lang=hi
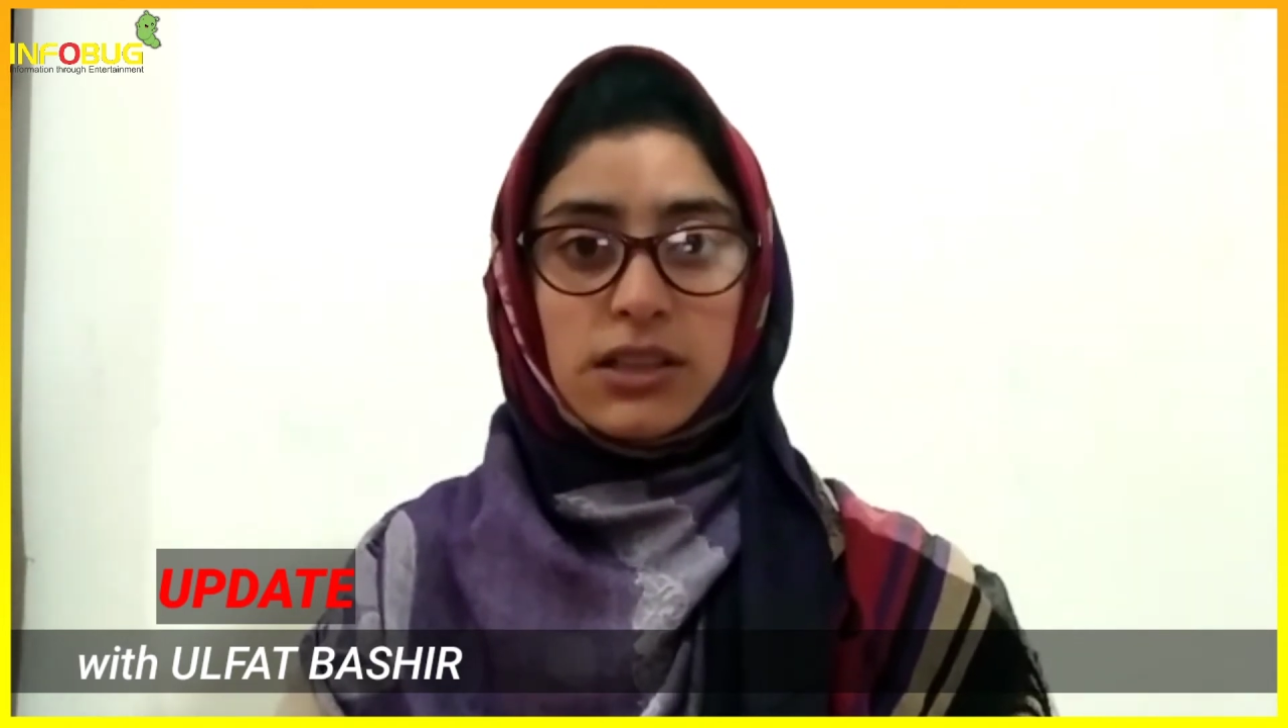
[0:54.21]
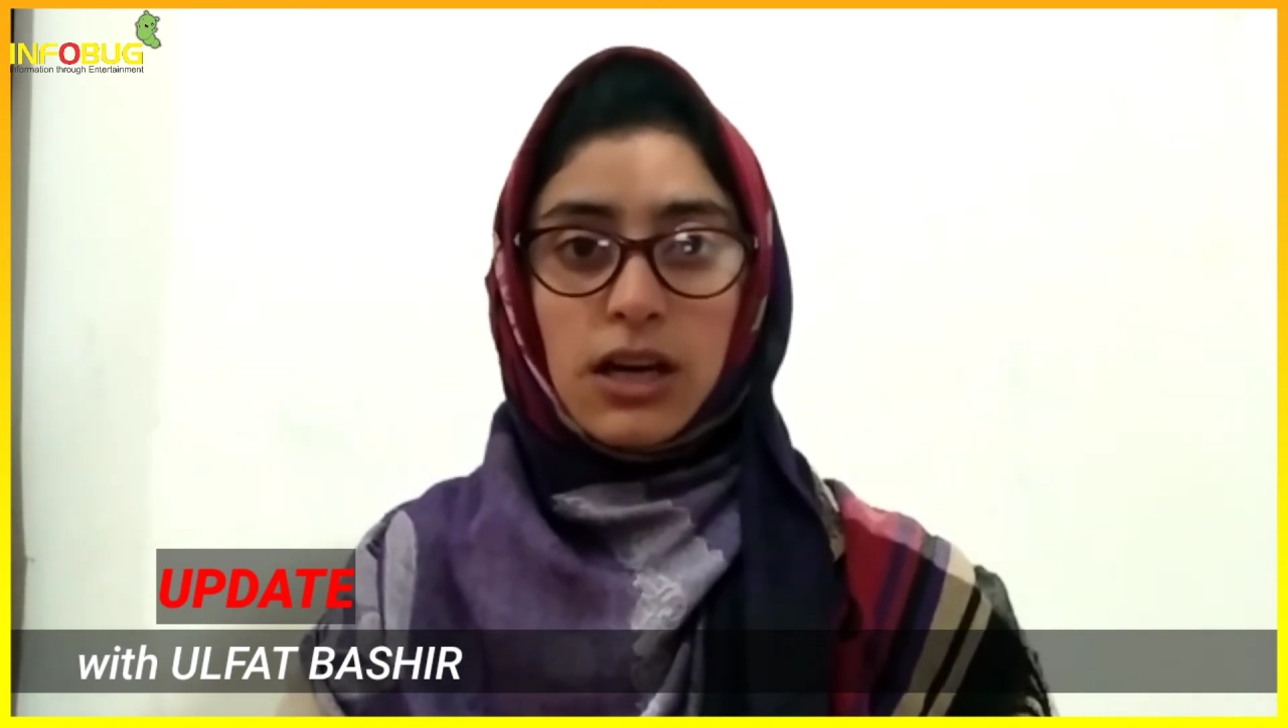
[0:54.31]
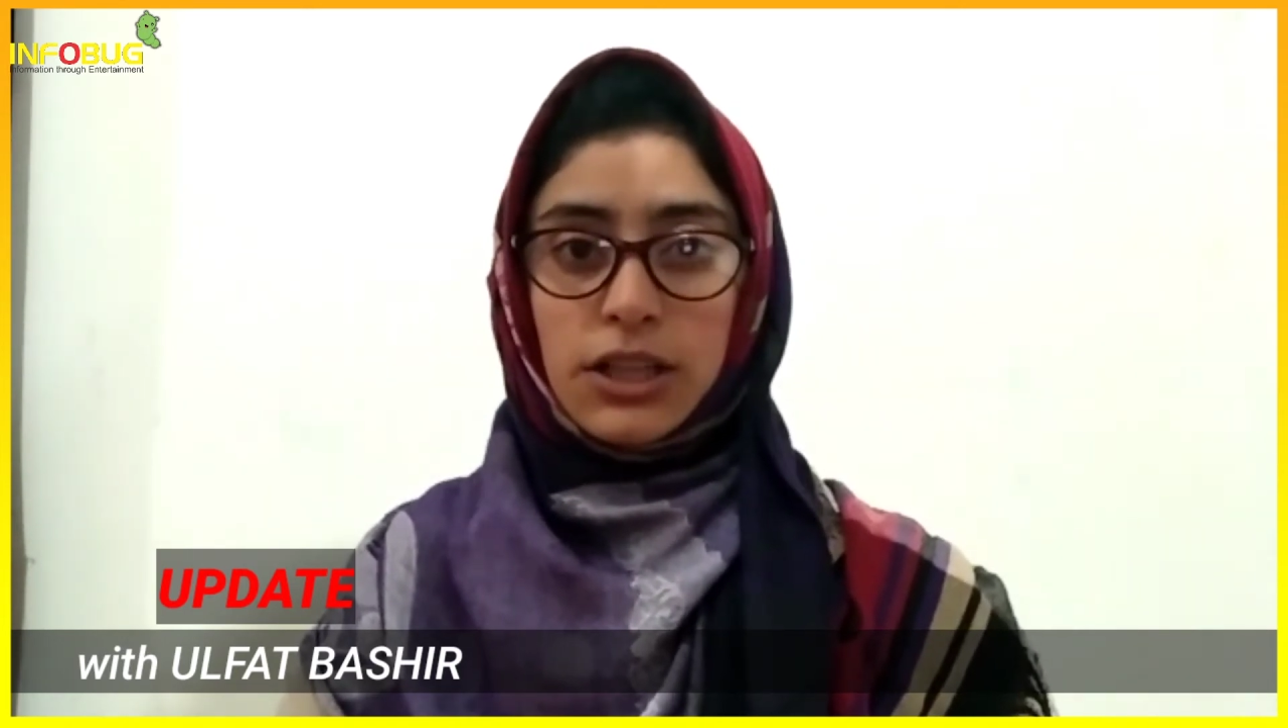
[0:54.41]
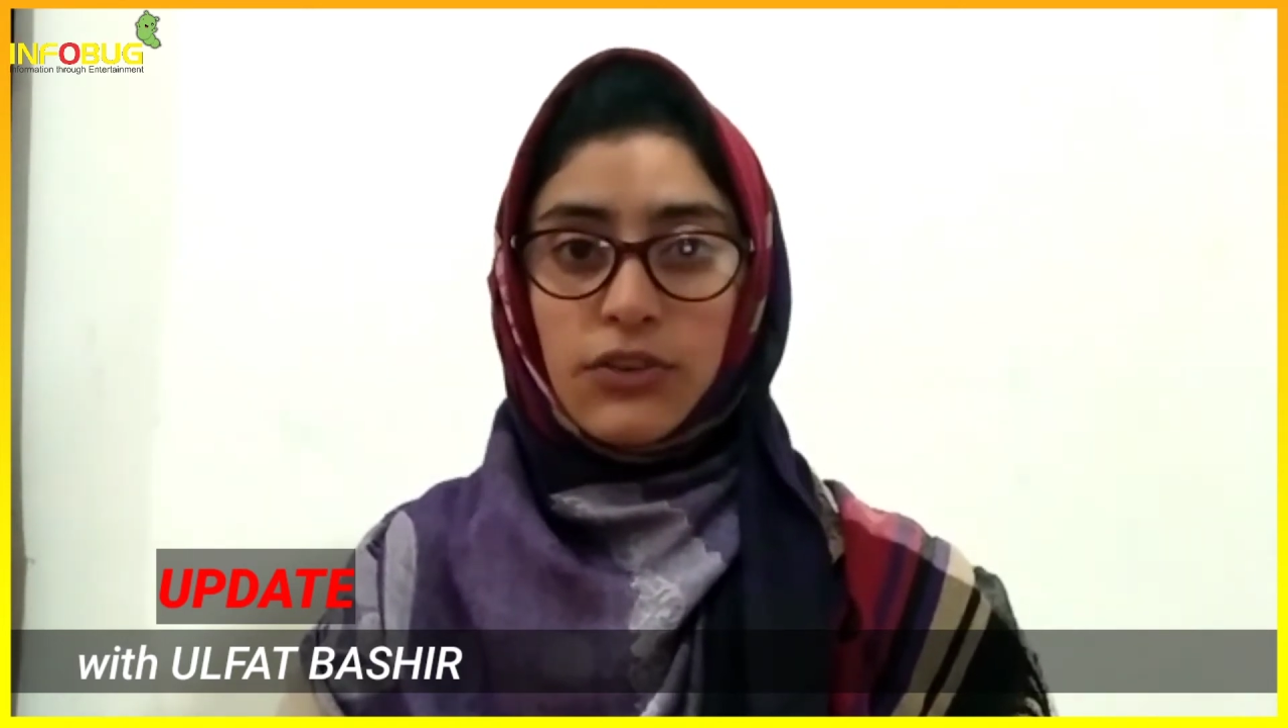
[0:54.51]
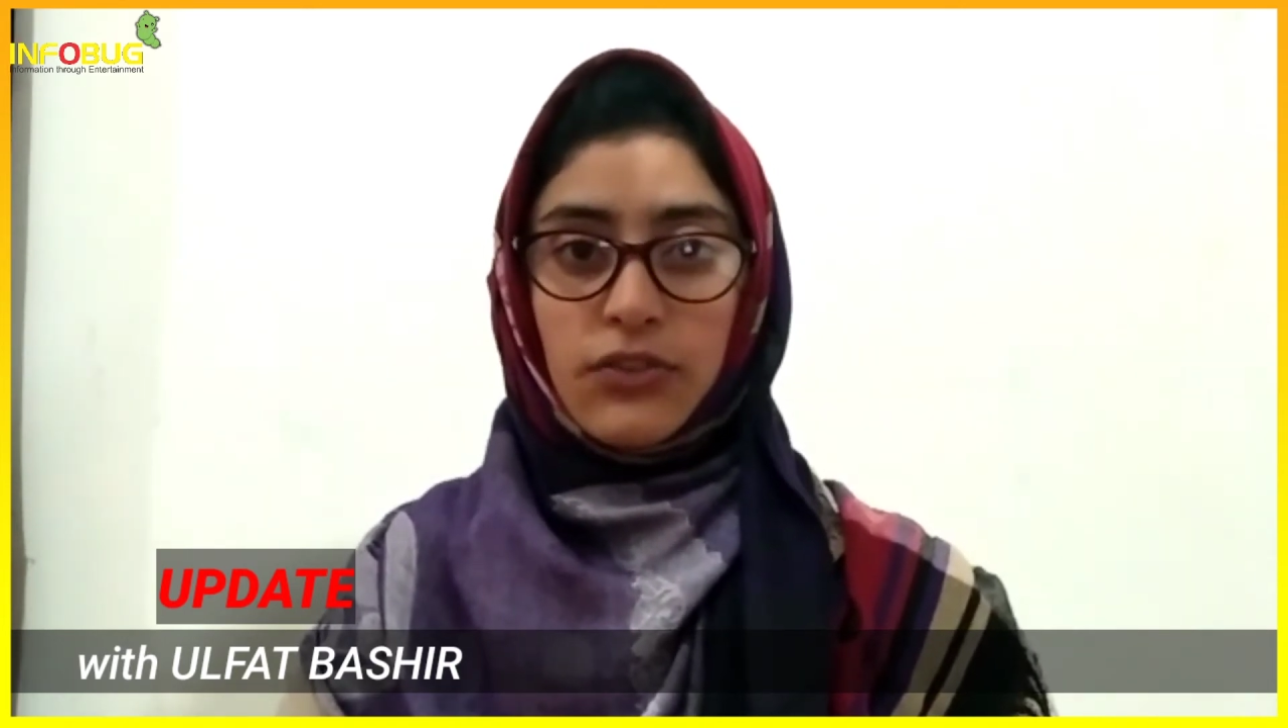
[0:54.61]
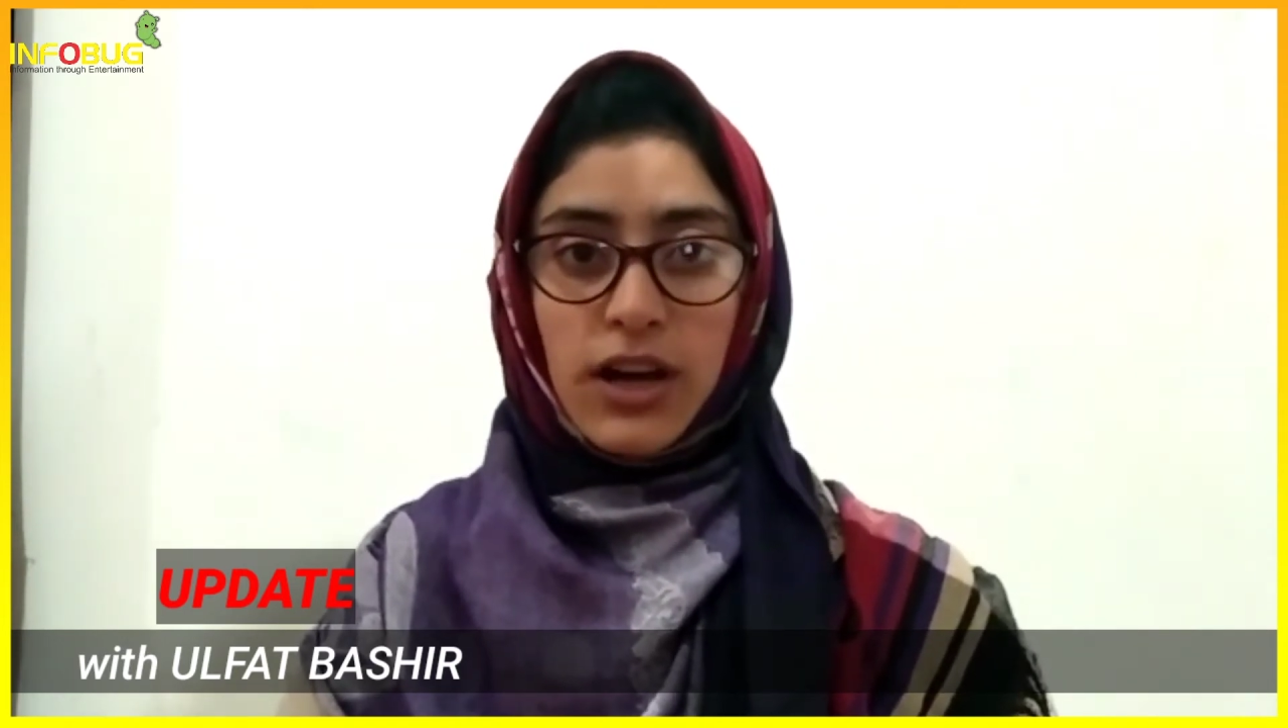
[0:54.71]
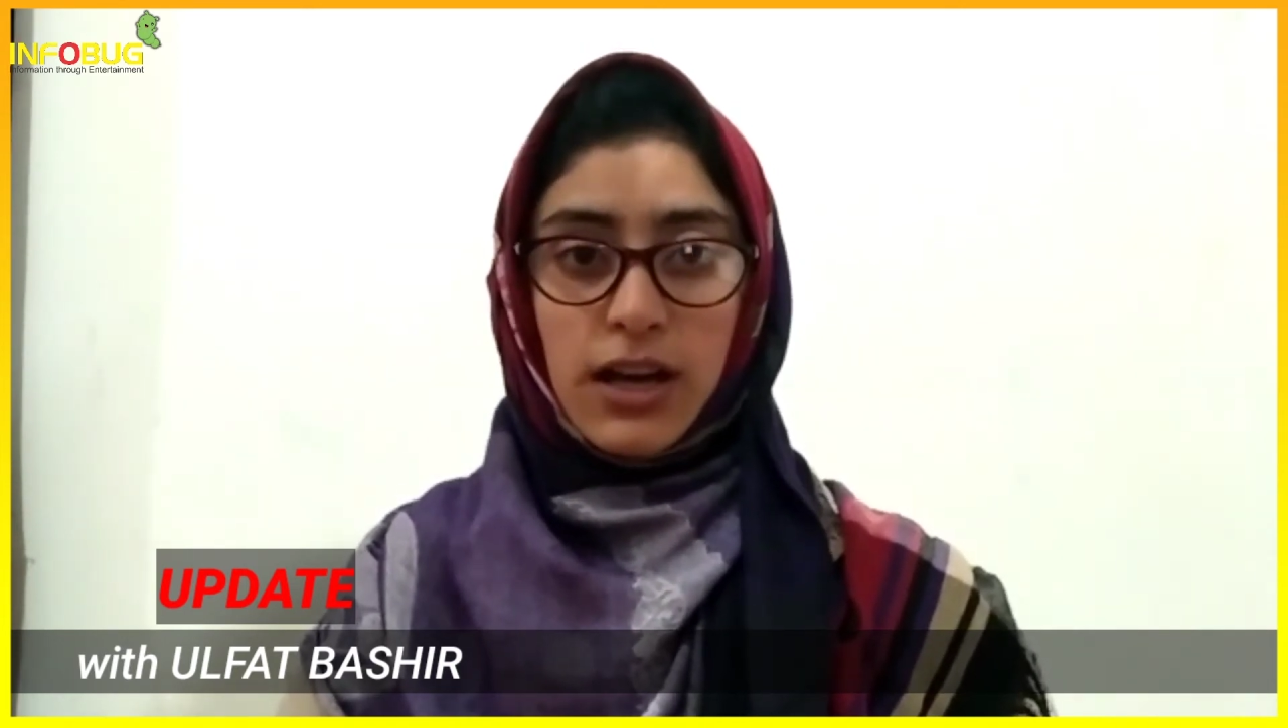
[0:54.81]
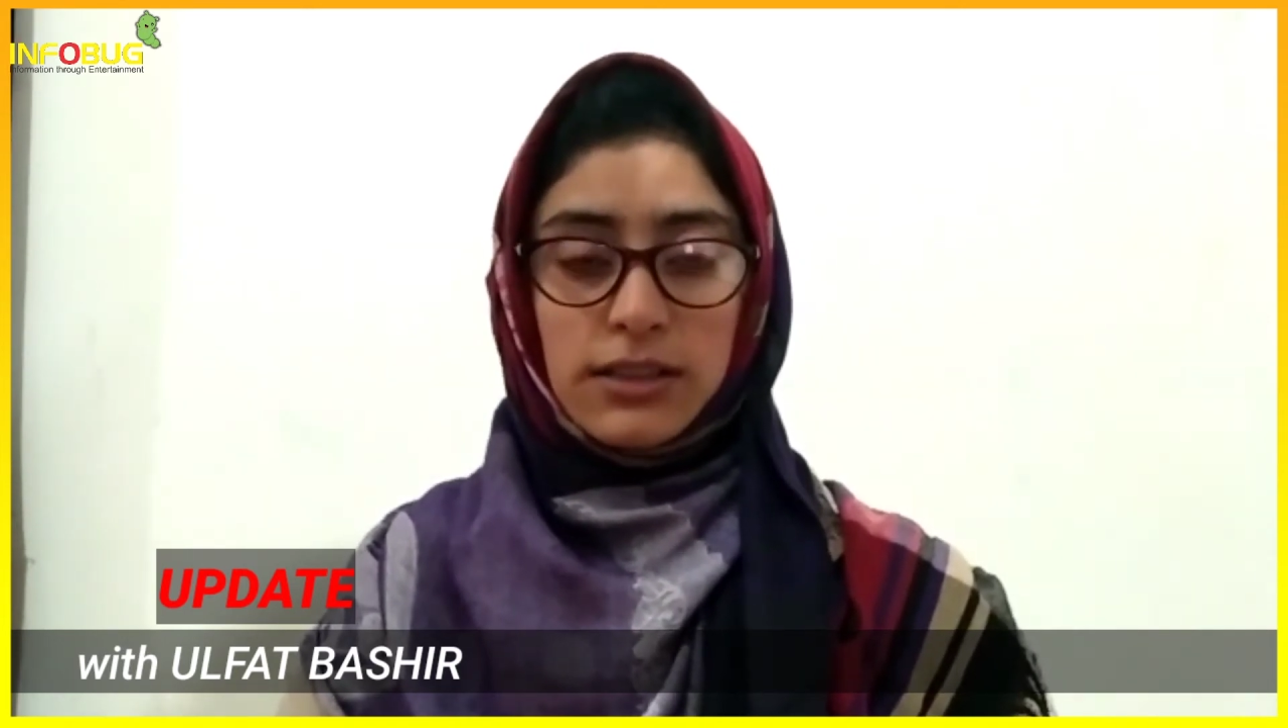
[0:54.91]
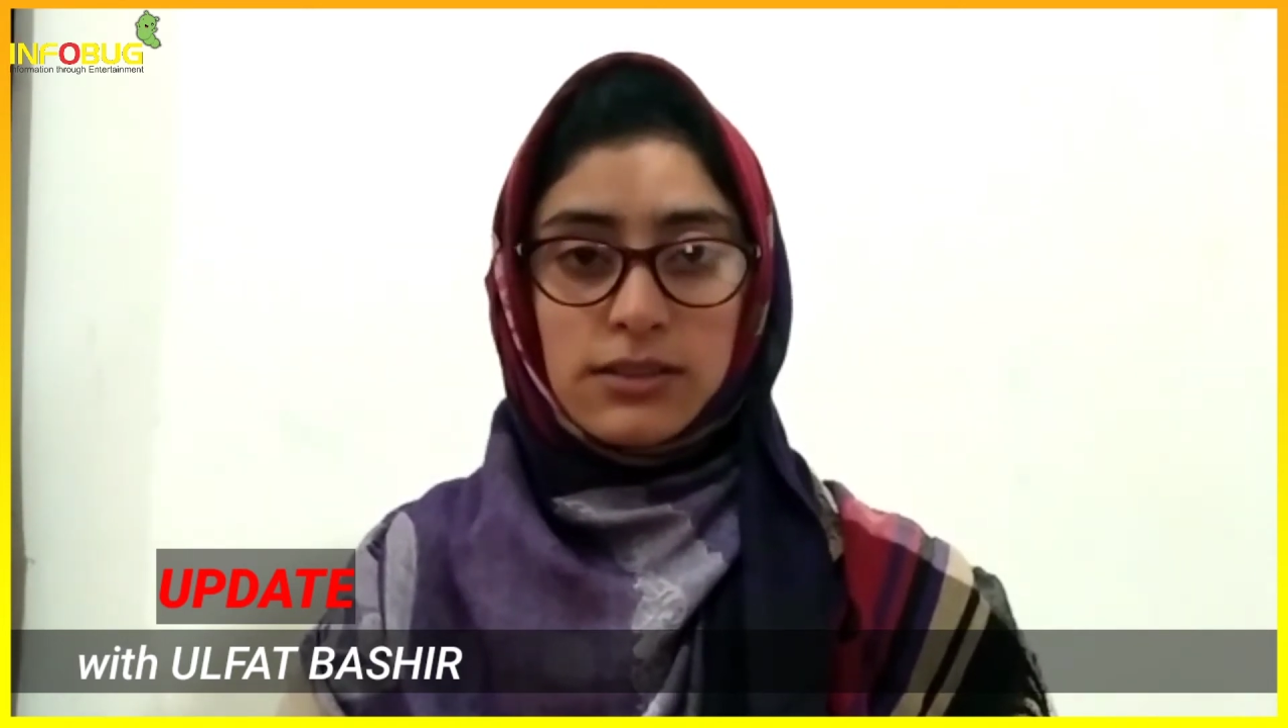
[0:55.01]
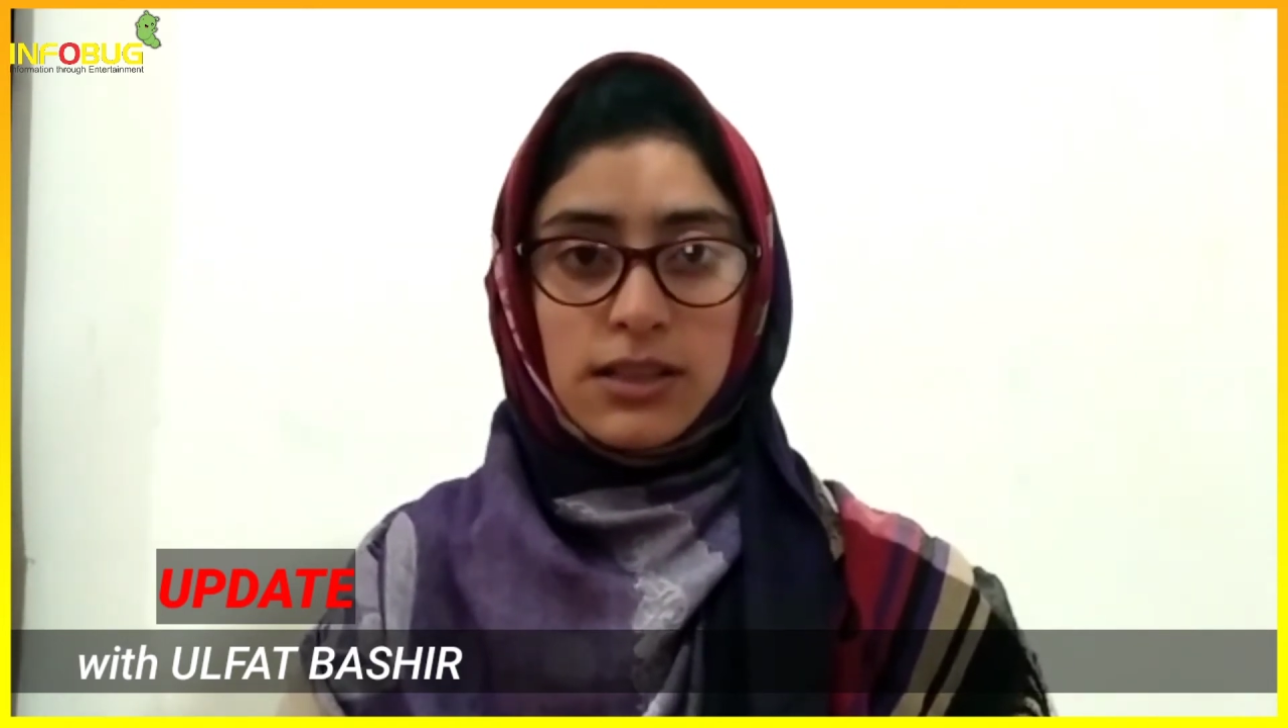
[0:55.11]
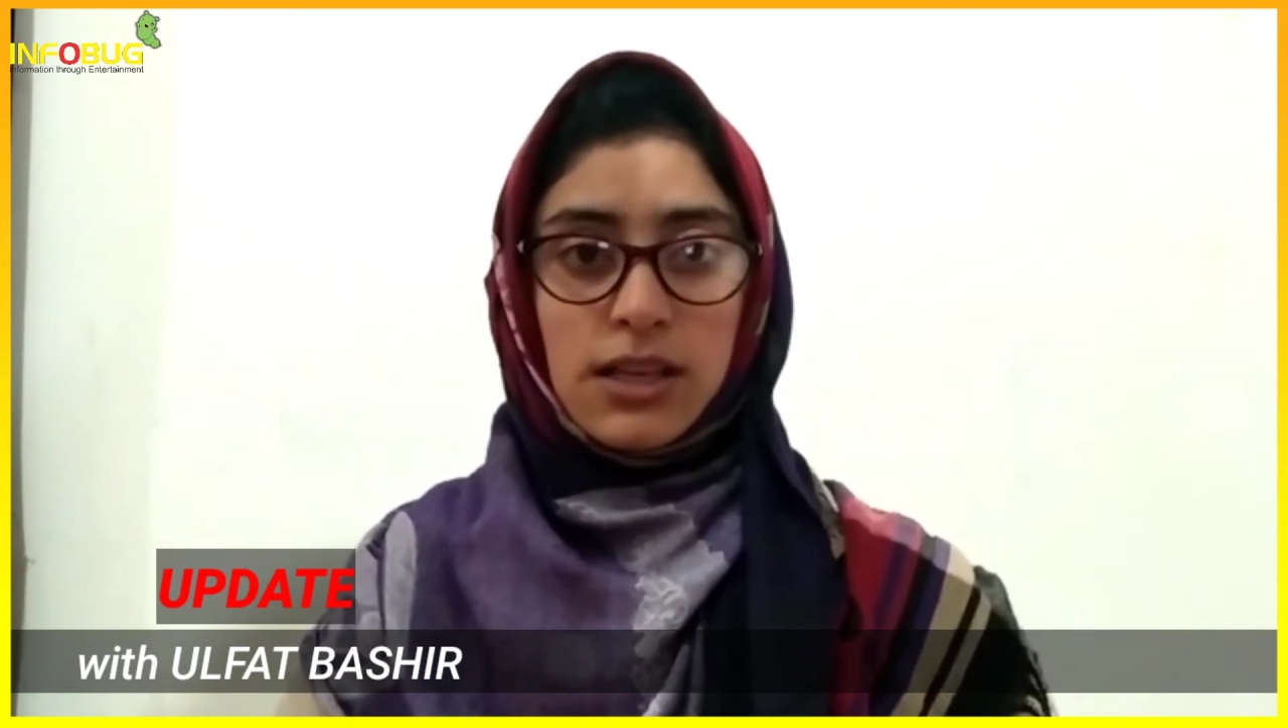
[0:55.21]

नादिफ खान